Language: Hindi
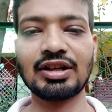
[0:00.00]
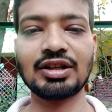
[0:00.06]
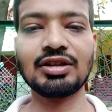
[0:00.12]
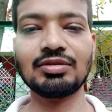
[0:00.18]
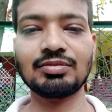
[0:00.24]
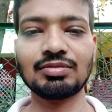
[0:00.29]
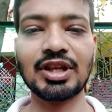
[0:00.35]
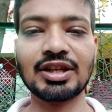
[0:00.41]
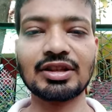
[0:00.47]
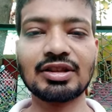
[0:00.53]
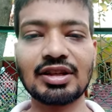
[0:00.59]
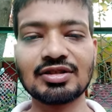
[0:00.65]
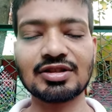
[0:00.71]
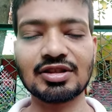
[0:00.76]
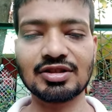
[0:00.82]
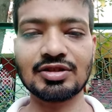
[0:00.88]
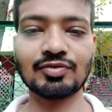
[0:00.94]
कि देखते
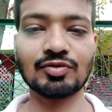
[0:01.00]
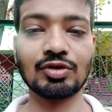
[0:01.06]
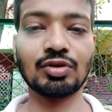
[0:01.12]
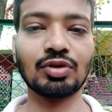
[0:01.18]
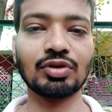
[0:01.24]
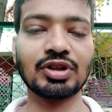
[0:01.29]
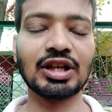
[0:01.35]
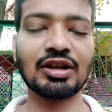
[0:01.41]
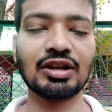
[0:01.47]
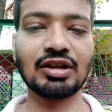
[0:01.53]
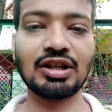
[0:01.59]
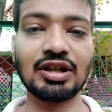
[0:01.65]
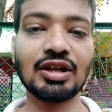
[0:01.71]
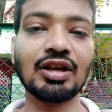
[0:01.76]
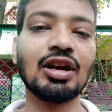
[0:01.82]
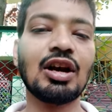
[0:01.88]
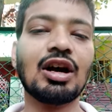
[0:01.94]
हैं सक्सेसफुल होता है या
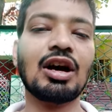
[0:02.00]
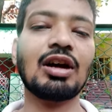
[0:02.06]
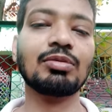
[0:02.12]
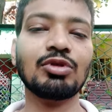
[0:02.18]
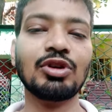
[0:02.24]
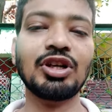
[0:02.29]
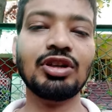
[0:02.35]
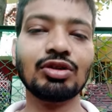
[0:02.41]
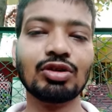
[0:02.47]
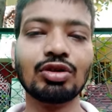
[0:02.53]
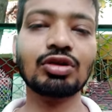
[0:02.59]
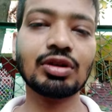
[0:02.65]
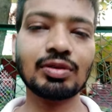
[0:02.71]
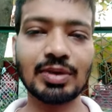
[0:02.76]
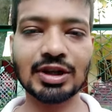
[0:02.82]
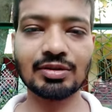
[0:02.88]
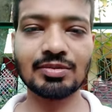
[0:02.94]
नहीं आपको इंडिगो
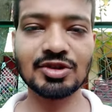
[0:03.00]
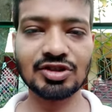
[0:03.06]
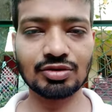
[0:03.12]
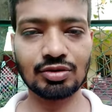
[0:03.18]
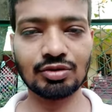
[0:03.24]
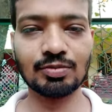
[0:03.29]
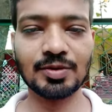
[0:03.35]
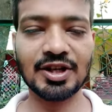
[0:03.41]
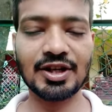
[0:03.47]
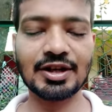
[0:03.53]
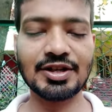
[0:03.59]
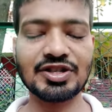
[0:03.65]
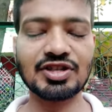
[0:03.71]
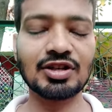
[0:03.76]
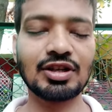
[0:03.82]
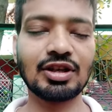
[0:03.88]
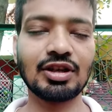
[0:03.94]
के बारे में ज़रूर पढ़ना
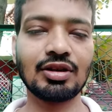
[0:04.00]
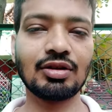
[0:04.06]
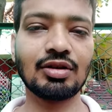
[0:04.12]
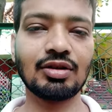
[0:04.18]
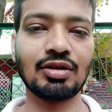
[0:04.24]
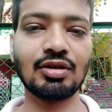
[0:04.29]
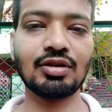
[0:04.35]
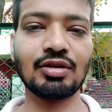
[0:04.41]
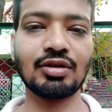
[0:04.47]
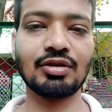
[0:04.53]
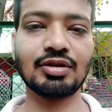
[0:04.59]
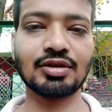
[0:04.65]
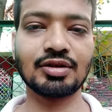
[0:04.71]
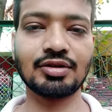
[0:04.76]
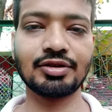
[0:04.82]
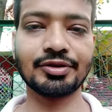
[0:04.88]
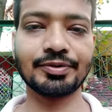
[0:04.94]
चाहिए
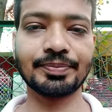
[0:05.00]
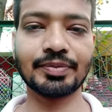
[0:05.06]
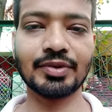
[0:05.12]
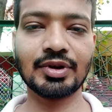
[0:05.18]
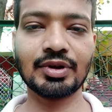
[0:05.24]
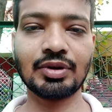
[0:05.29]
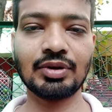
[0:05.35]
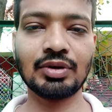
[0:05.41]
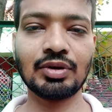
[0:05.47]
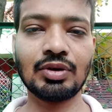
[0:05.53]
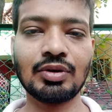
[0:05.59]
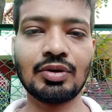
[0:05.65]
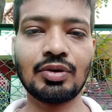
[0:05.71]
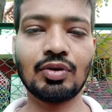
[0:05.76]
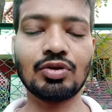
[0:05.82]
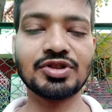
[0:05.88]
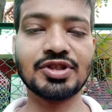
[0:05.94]
और
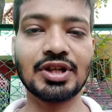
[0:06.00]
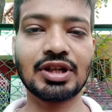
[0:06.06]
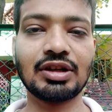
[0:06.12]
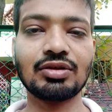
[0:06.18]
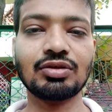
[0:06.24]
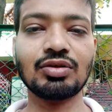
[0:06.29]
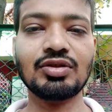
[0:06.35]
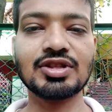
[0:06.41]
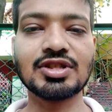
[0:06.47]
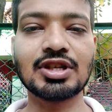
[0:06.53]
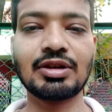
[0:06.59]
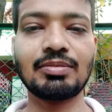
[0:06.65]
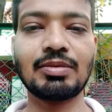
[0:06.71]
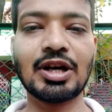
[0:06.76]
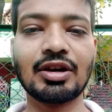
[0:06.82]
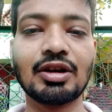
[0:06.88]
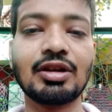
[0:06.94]
हो सके तो
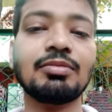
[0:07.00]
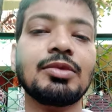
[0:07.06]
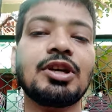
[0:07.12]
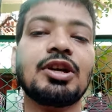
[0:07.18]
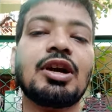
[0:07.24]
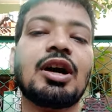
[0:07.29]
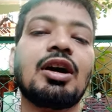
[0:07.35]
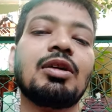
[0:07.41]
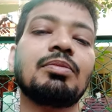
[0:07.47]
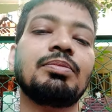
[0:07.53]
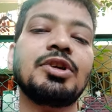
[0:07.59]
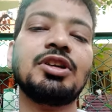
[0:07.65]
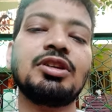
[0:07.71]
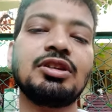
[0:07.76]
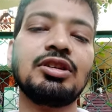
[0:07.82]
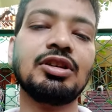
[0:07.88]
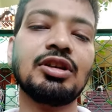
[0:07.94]
इसके बारे में आप
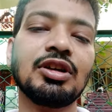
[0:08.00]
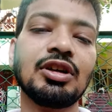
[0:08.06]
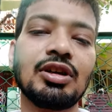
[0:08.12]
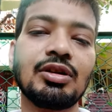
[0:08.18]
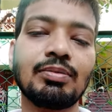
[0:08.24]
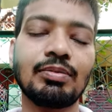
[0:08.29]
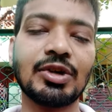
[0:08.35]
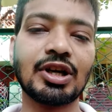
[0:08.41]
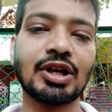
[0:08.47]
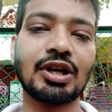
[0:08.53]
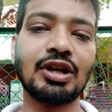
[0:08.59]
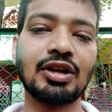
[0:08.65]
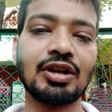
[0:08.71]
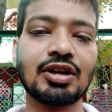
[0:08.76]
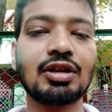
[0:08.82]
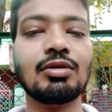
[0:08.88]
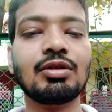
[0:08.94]
भी मेरे
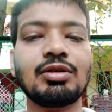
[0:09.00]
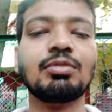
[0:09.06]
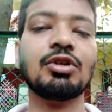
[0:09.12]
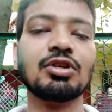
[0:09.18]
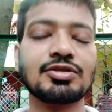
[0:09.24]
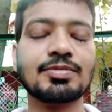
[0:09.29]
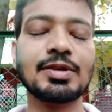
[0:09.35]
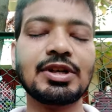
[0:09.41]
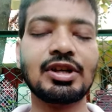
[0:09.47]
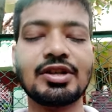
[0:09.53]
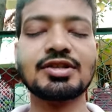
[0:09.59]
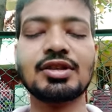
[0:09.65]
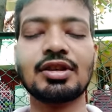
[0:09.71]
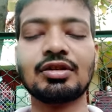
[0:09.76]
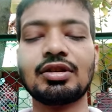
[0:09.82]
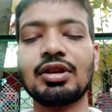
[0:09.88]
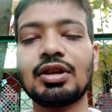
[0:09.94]
कमेंट बॉक्स पे लिख
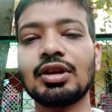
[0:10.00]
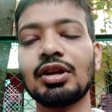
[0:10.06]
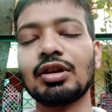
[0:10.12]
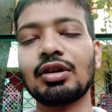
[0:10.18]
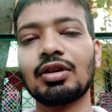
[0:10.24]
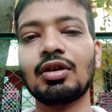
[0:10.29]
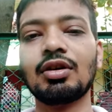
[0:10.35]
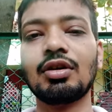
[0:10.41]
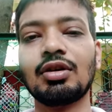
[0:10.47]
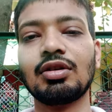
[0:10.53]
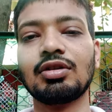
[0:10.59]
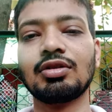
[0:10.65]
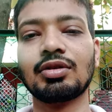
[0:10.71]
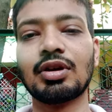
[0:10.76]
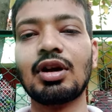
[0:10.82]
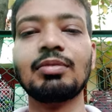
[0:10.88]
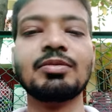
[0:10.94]
सकते हैं
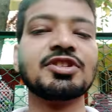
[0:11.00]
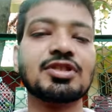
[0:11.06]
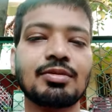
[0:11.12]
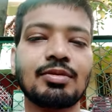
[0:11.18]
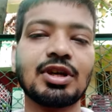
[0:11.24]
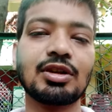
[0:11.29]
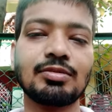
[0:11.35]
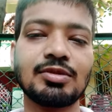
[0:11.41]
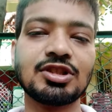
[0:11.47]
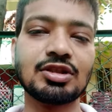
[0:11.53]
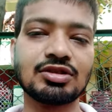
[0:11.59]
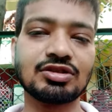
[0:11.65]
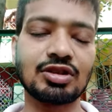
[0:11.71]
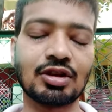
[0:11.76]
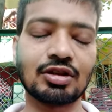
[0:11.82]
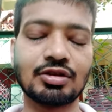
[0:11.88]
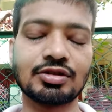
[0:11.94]
और हम इसके बारे में
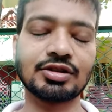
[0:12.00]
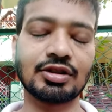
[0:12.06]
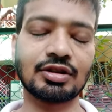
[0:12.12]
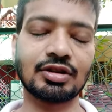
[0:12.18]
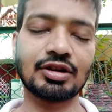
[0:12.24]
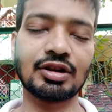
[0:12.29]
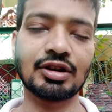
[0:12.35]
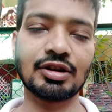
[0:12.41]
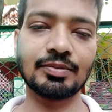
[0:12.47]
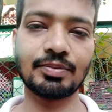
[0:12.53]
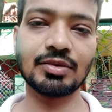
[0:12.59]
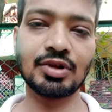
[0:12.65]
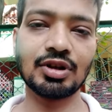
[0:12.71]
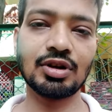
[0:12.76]
चर्चा कर सकते हैं